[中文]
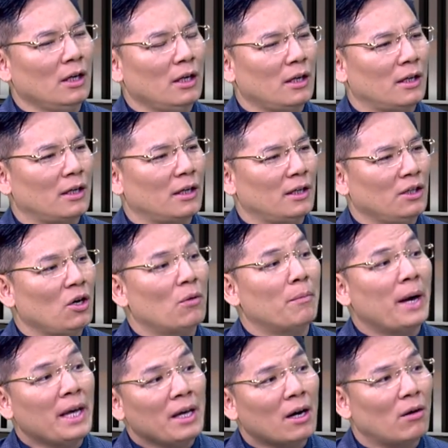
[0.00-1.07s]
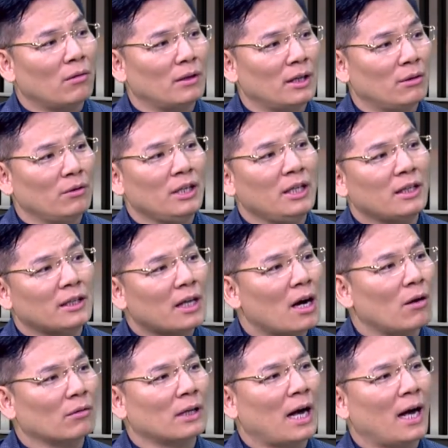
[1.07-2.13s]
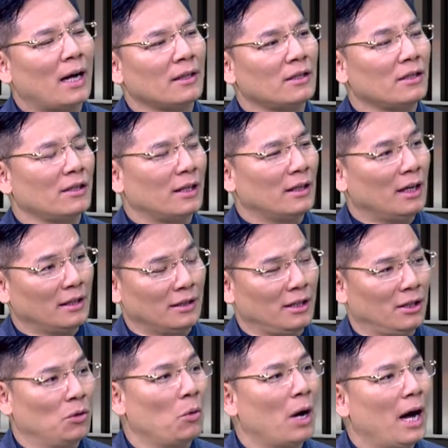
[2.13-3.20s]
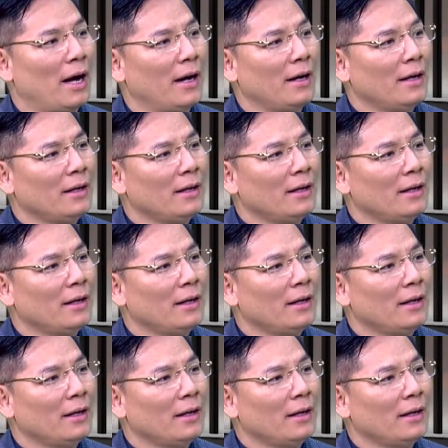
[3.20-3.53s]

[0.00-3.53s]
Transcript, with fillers: 呃，有没有留意到他这个人很奇怪？